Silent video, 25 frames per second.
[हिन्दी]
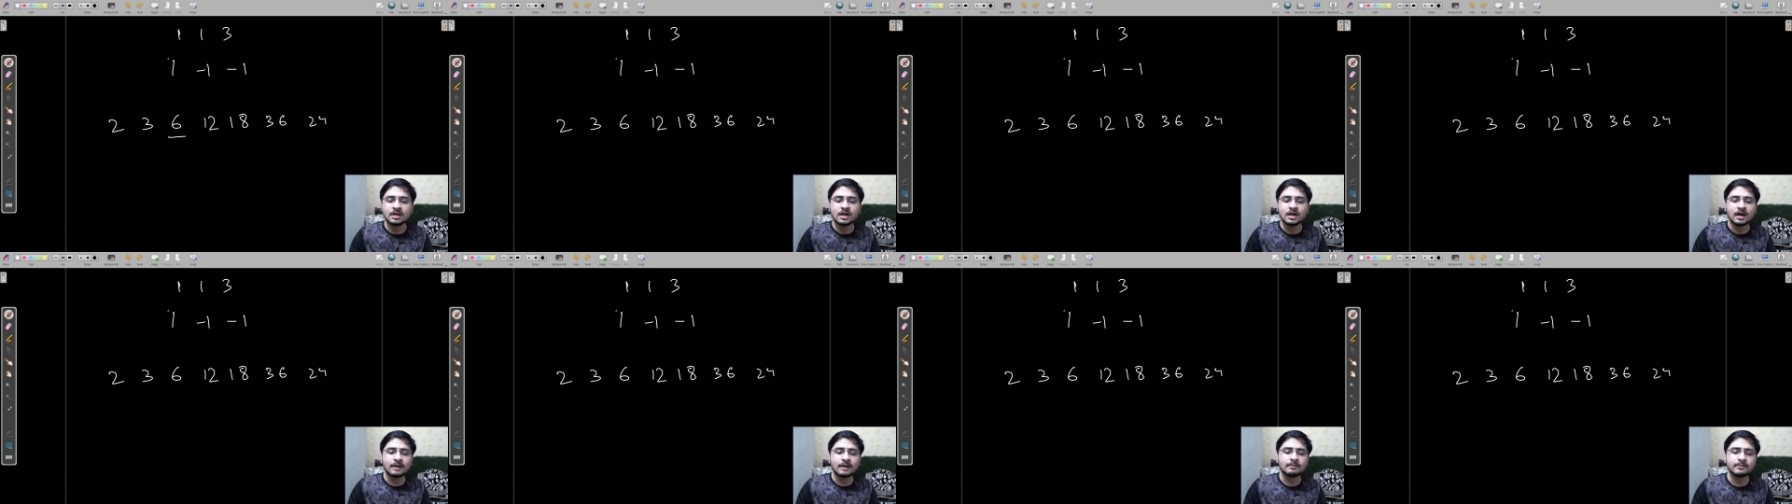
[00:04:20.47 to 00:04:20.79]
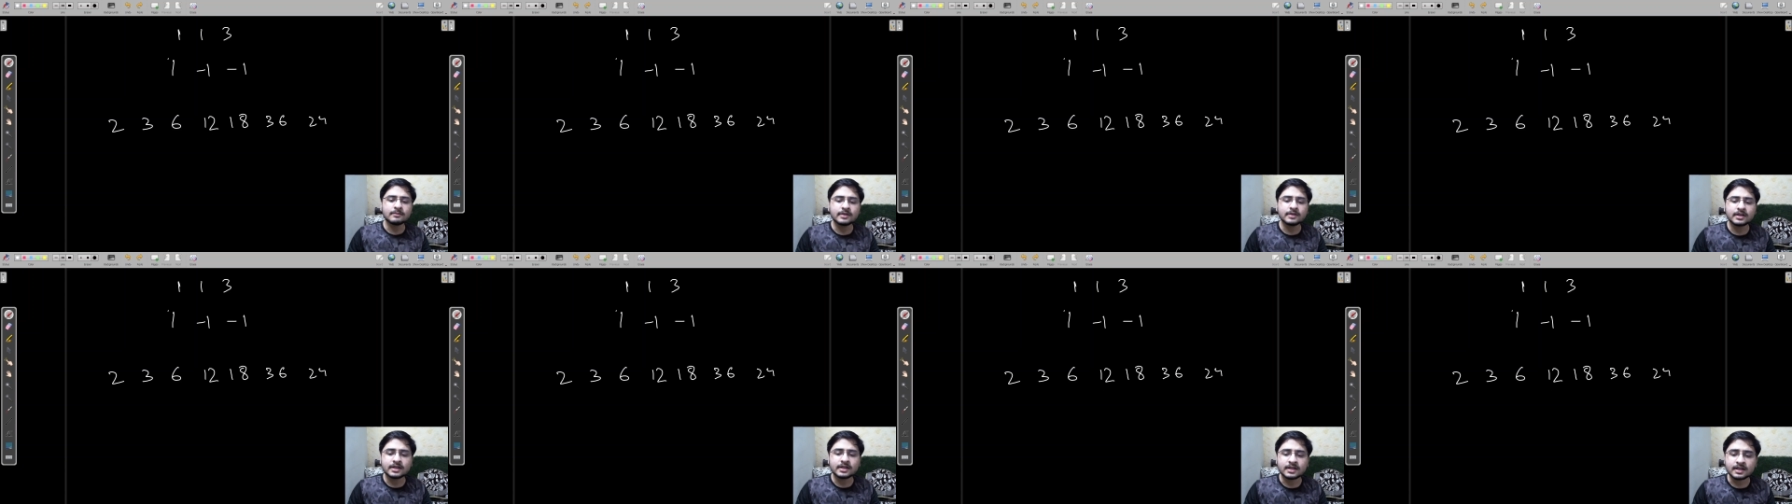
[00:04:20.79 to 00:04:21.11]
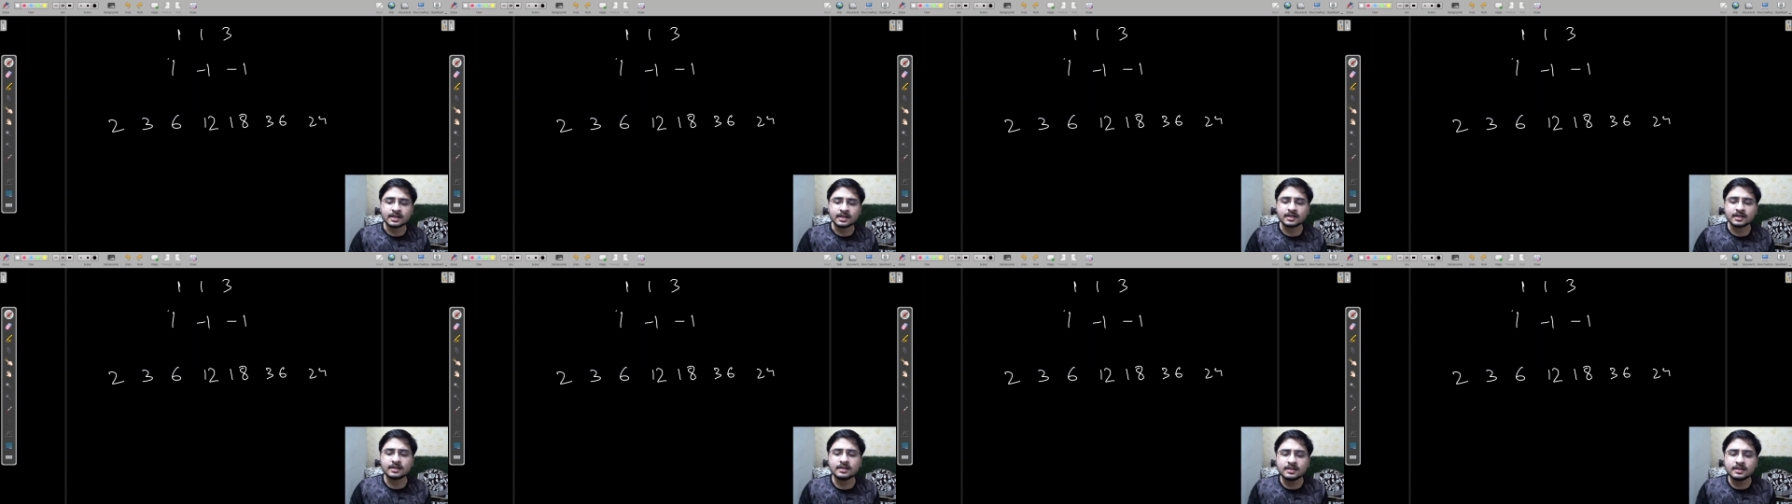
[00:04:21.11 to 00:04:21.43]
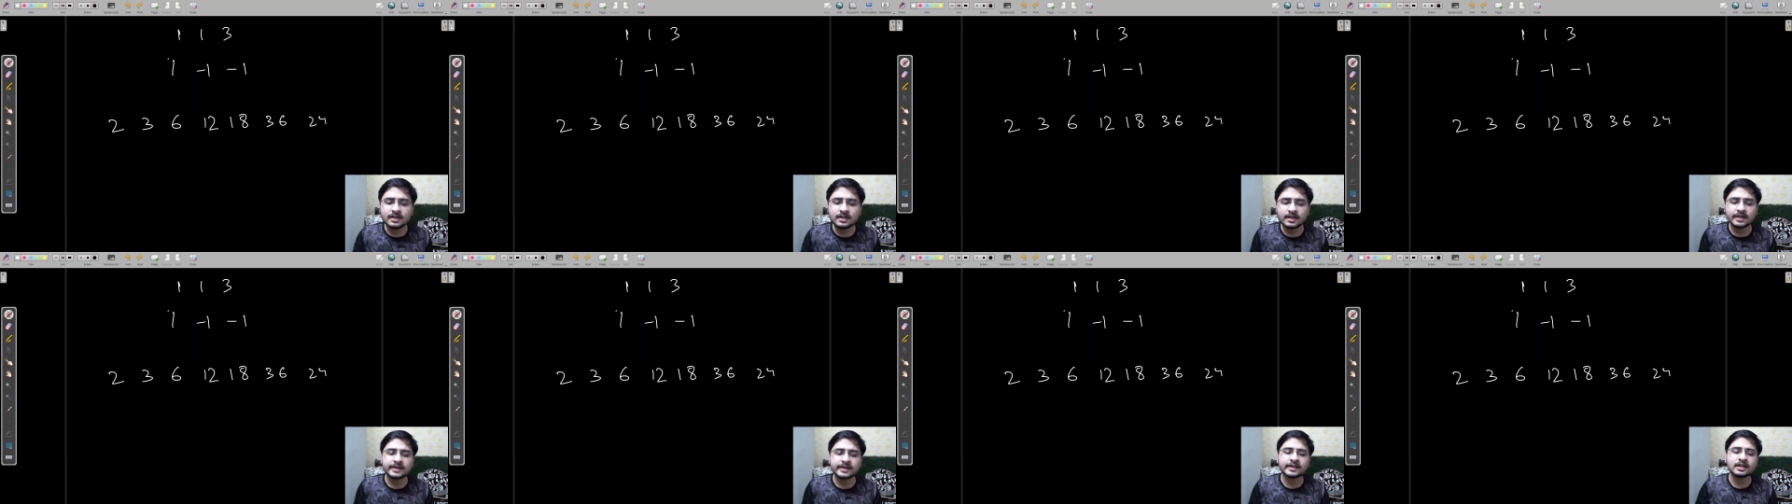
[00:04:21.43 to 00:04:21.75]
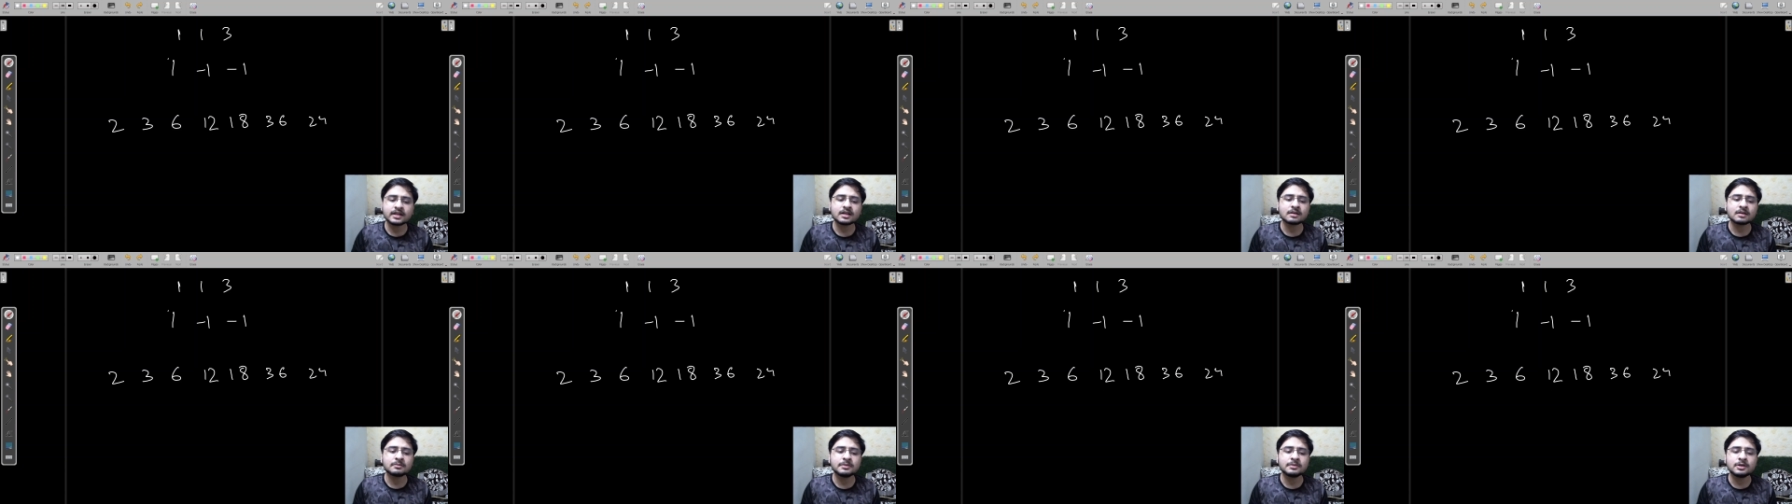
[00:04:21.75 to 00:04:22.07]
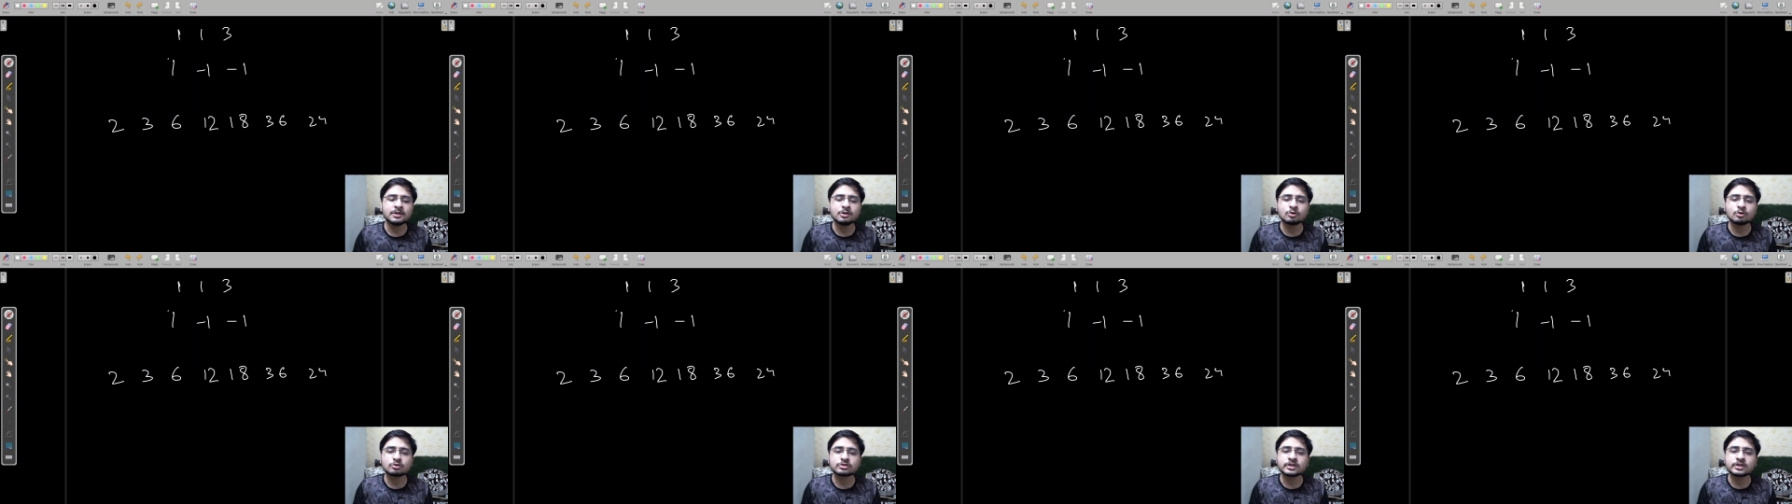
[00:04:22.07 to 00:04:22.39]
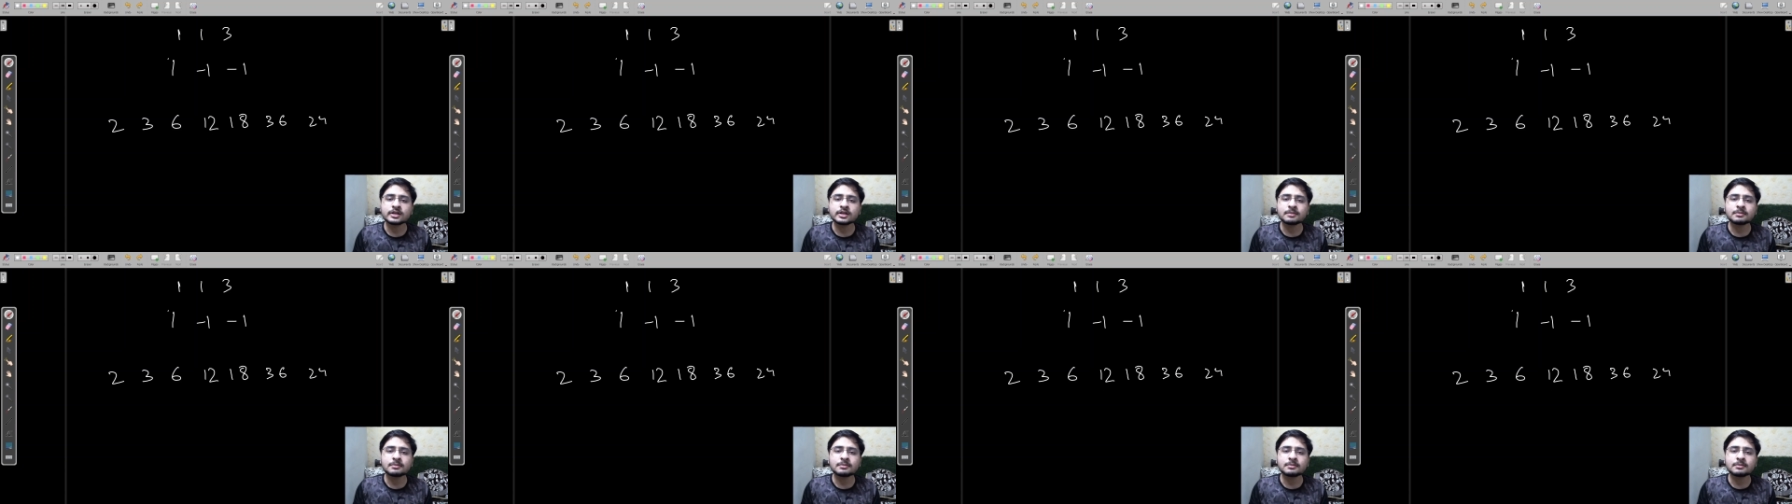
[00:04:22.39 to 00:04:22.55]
हम देख रहे हैं कि ये एरे कभी क्लोज अंडर